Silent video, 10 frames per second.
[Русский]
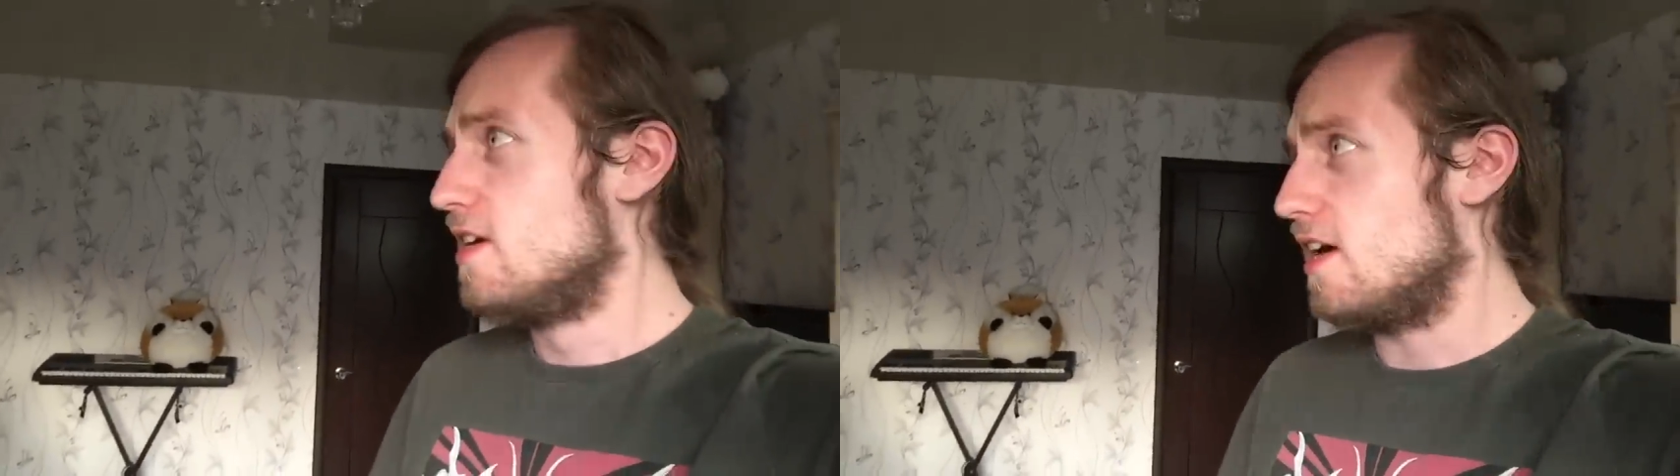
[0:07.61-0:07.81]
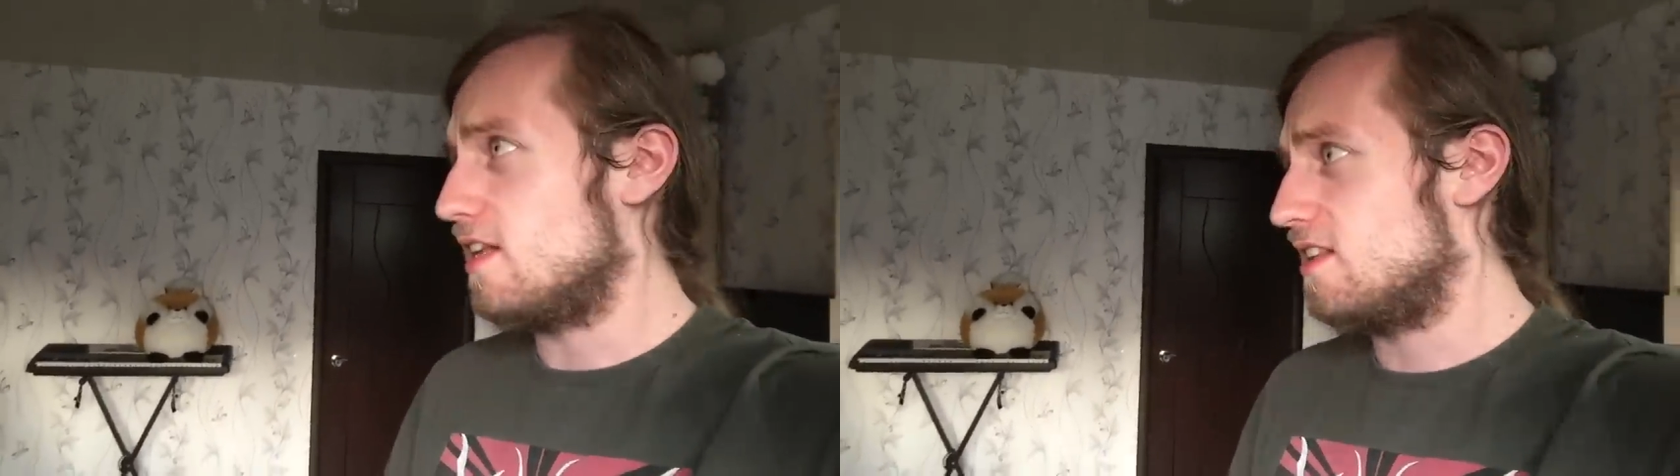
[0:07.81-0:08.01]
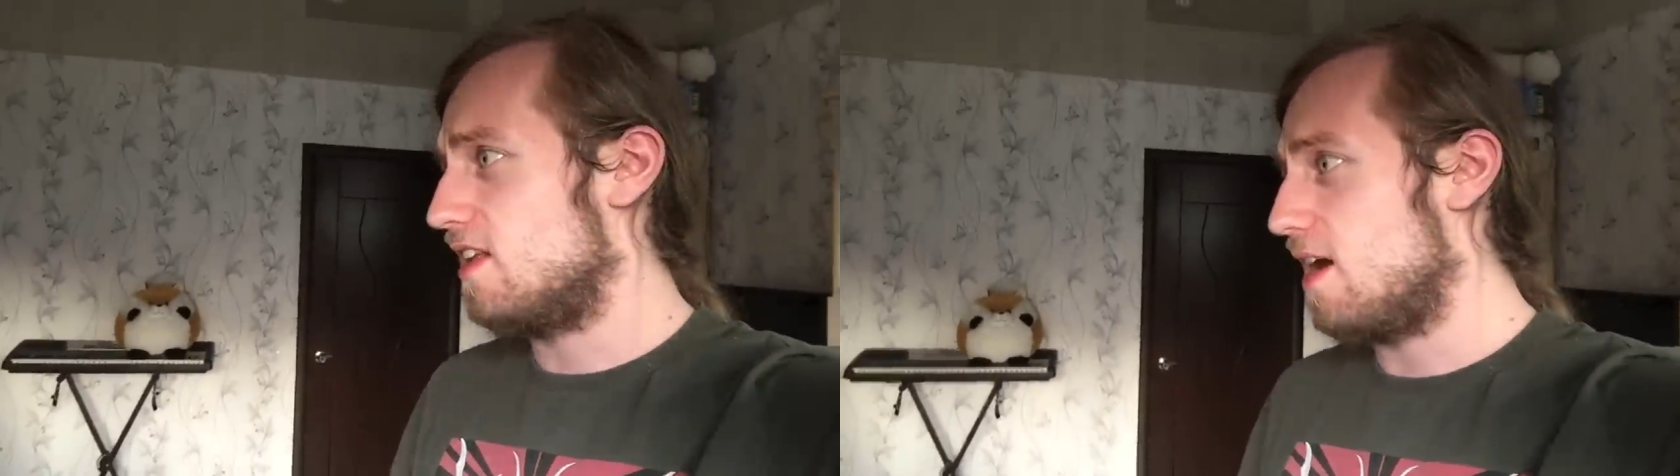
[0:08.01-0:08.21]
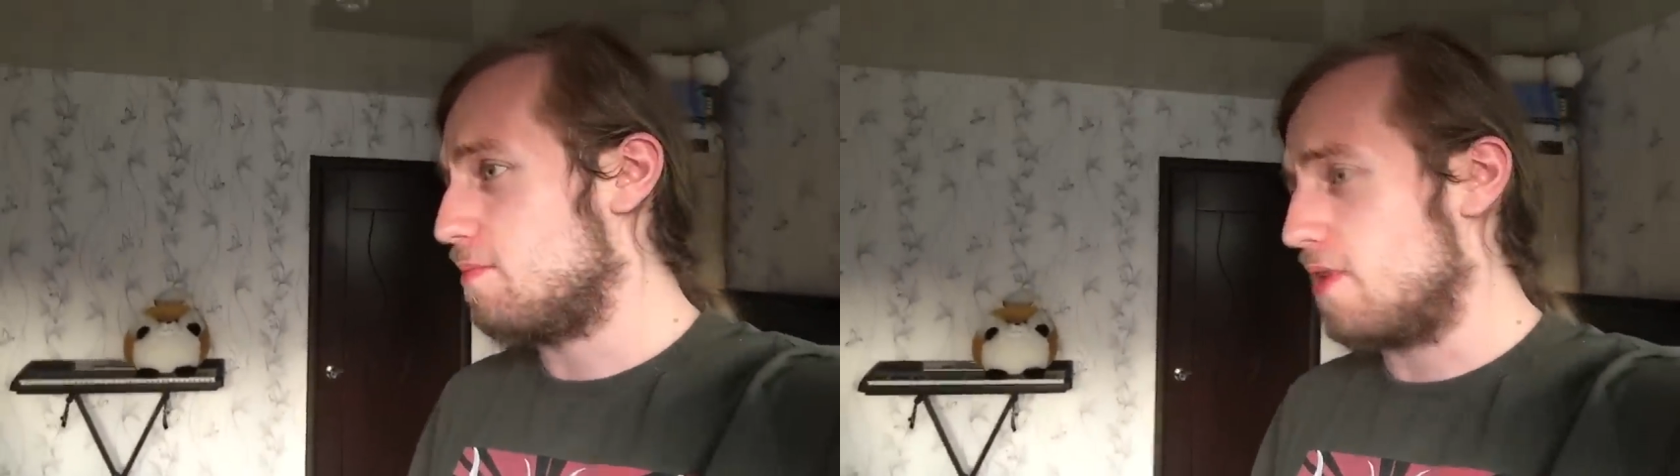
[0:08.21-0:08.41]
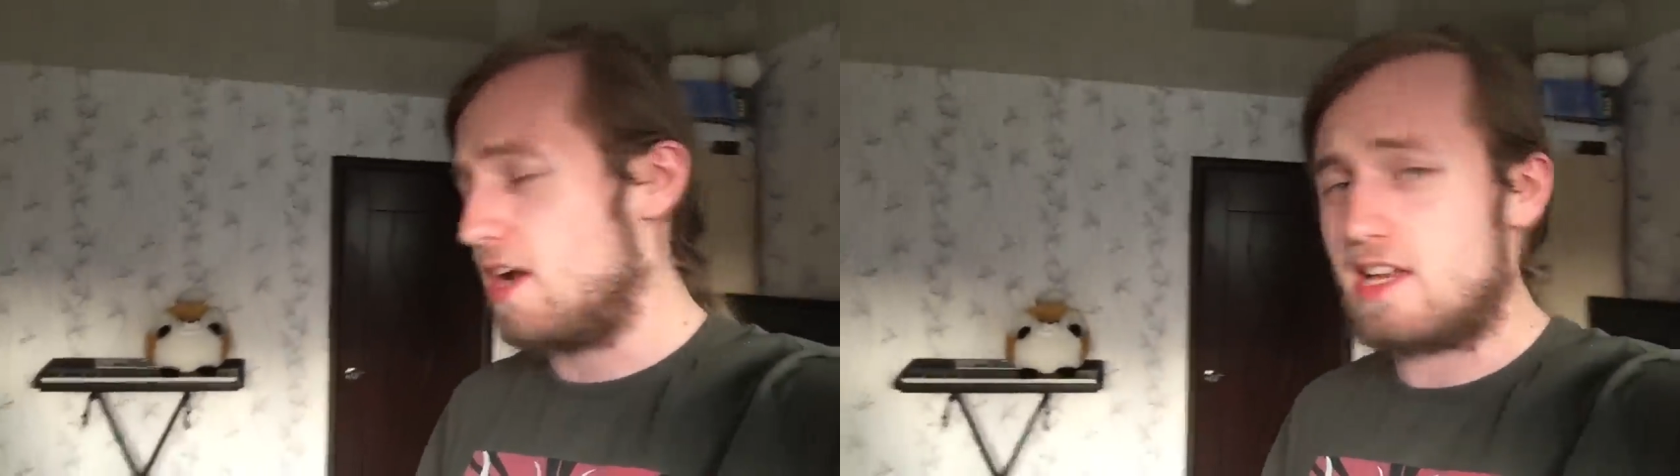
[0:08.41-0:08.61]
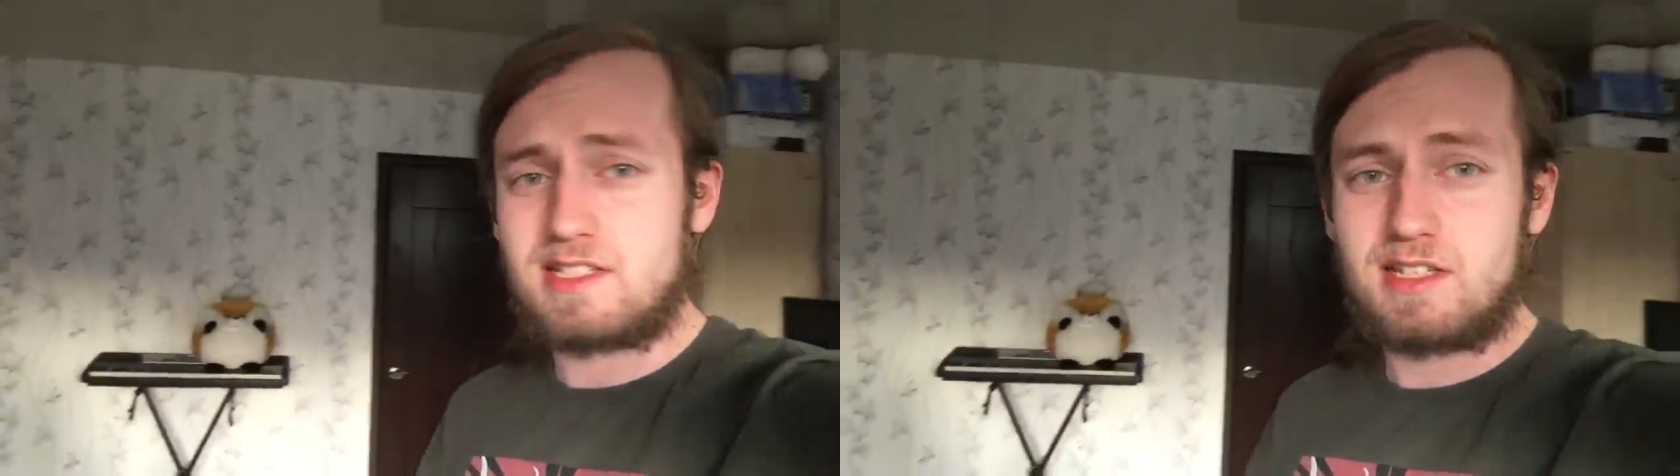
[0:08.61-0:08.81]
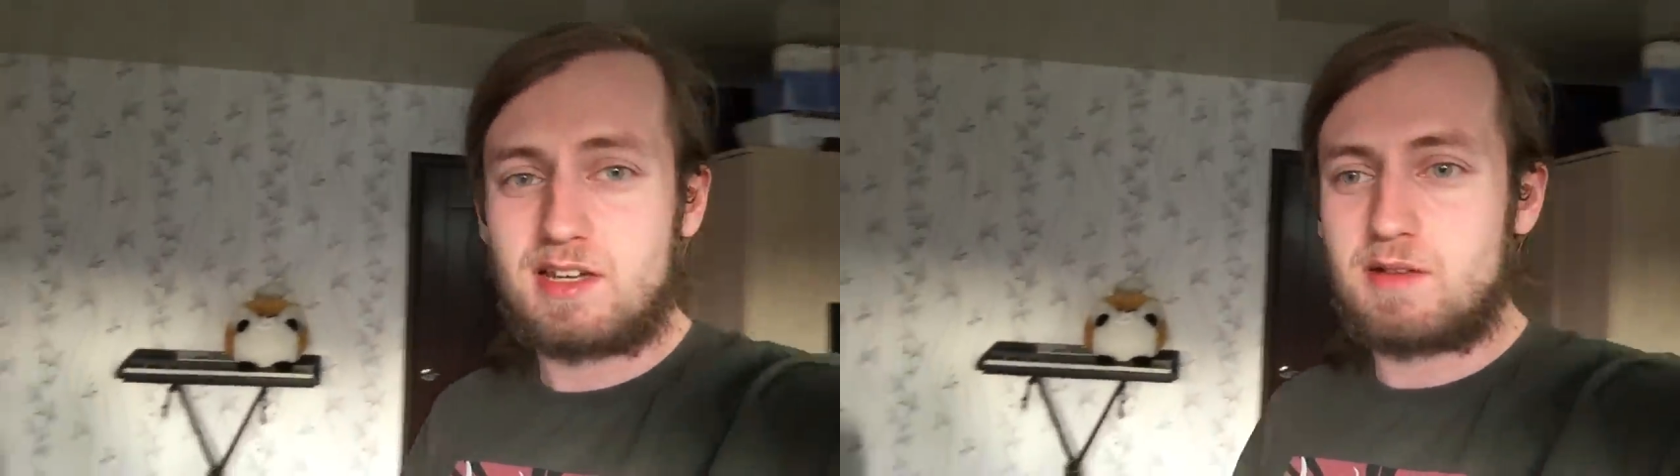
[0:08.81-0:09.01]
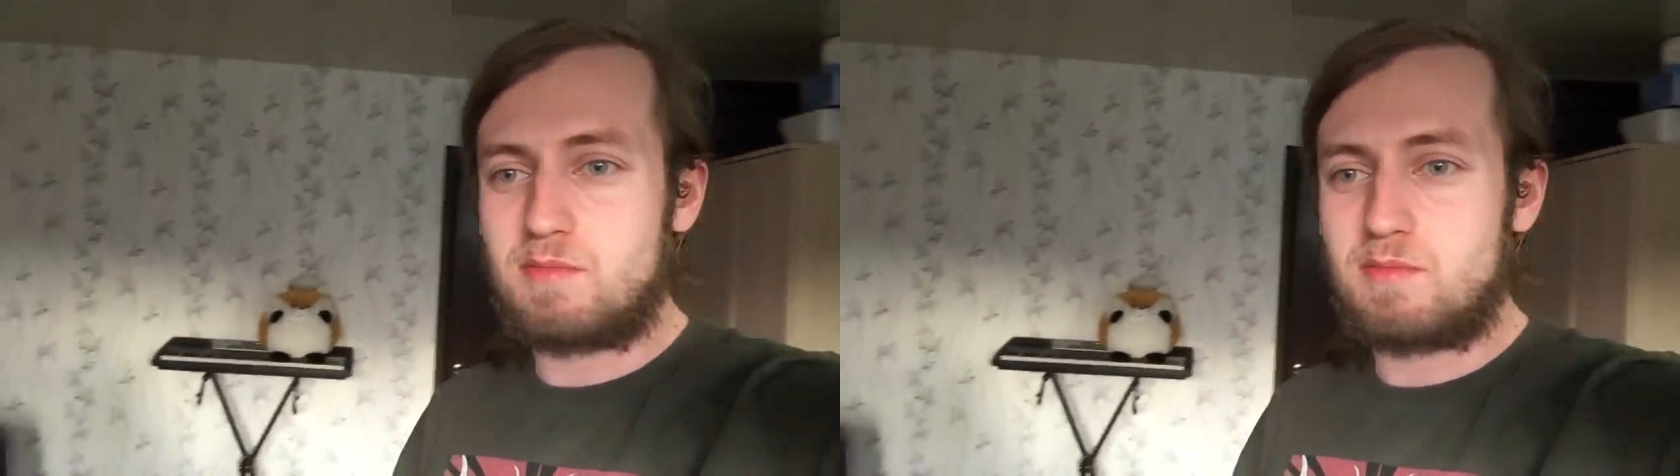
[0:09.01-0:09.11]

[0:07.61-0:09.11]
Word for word: однообразные,